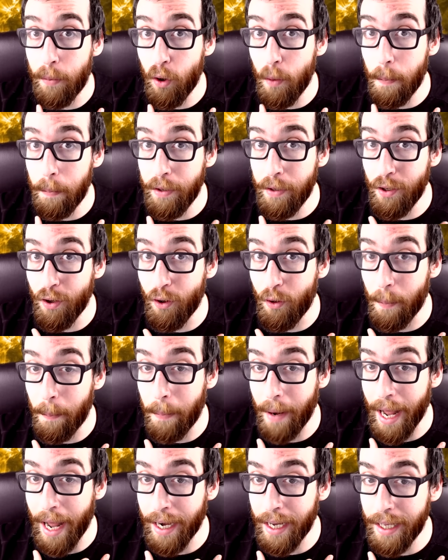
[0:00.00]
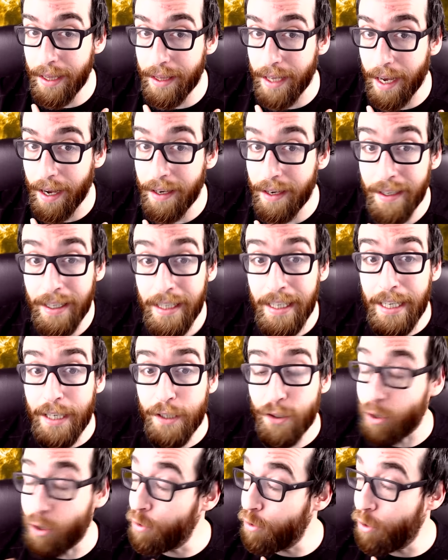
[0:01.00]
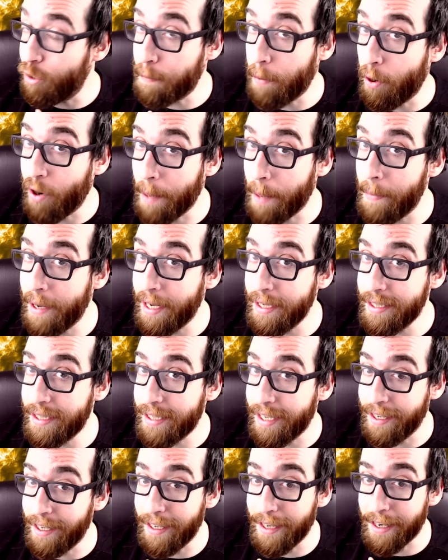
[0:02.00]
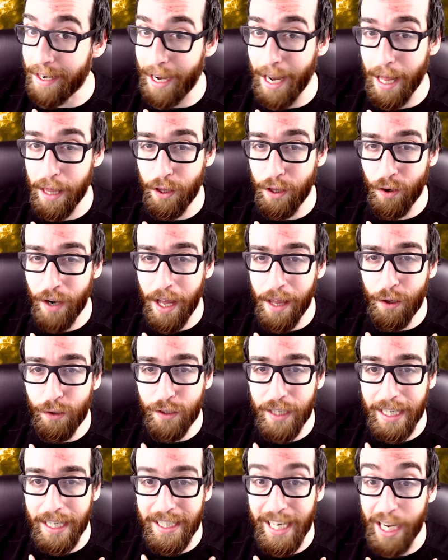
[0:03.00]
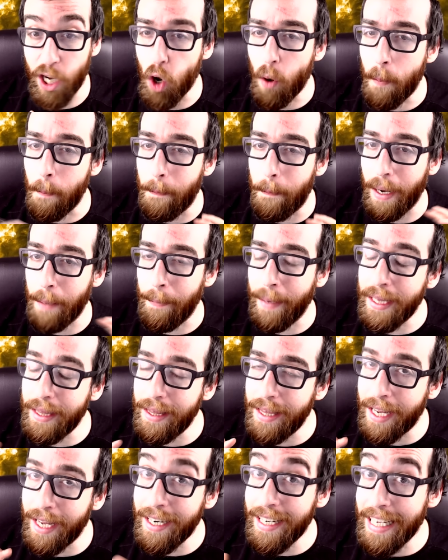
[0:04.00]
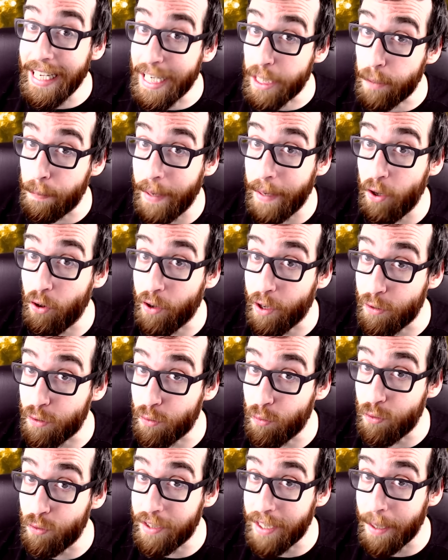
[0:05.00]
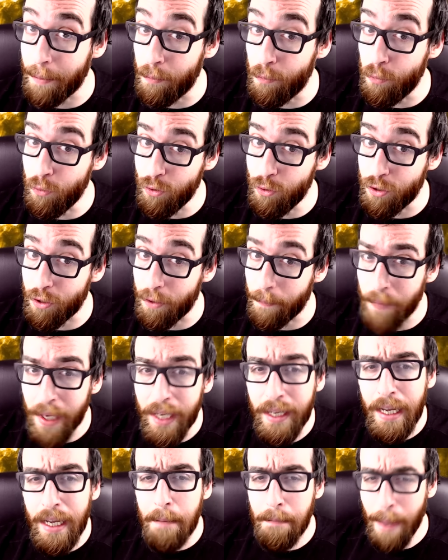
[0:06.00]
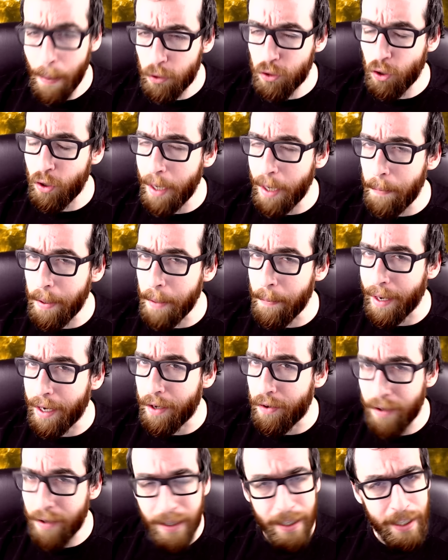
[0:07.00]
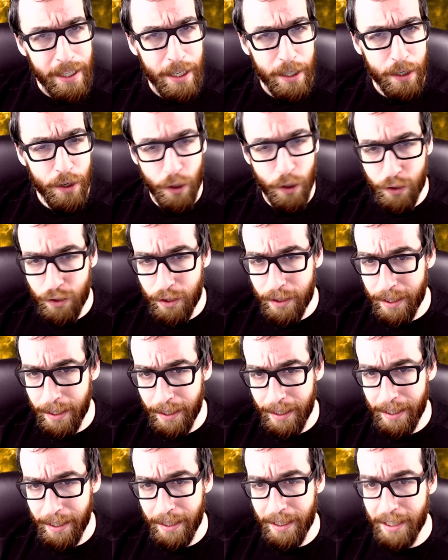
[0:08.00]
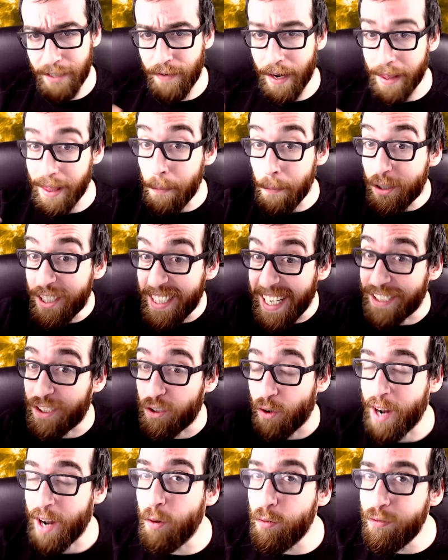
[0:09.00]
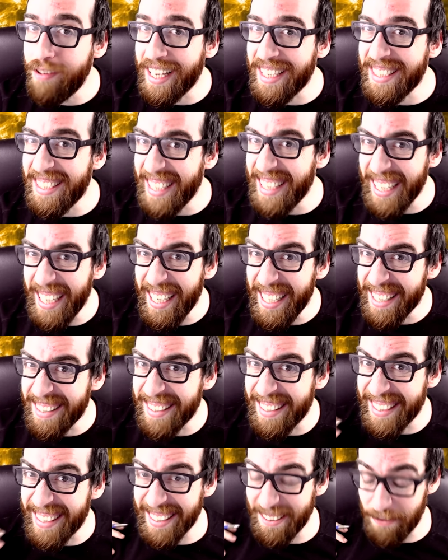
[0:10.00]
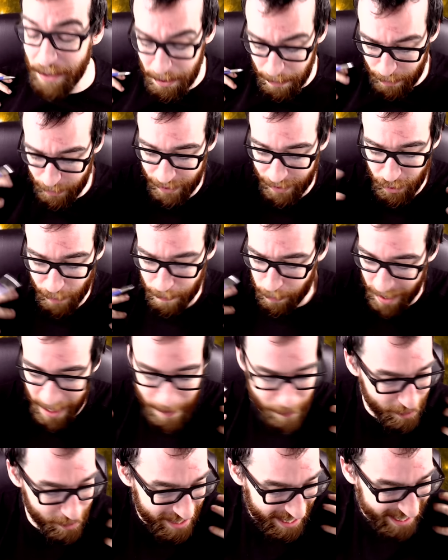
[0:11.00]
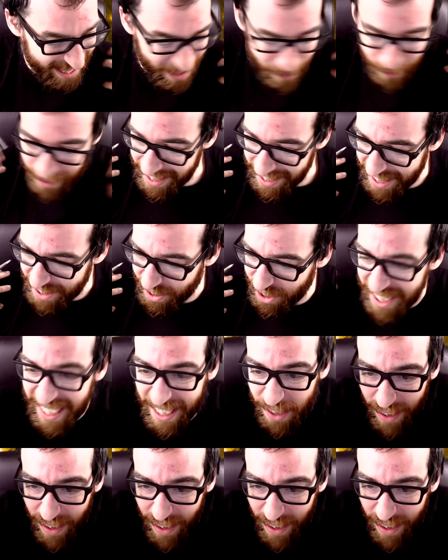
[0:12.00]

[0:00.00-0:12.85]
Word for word: propio planeta. Son dos programas eh, relacionados que se complementan y espero que os gusten mucho. Vamos con el primero. Nos eh, disfrazamos de astronautas y eh, bueno, pues nos ponemos aquí nuestras cosas,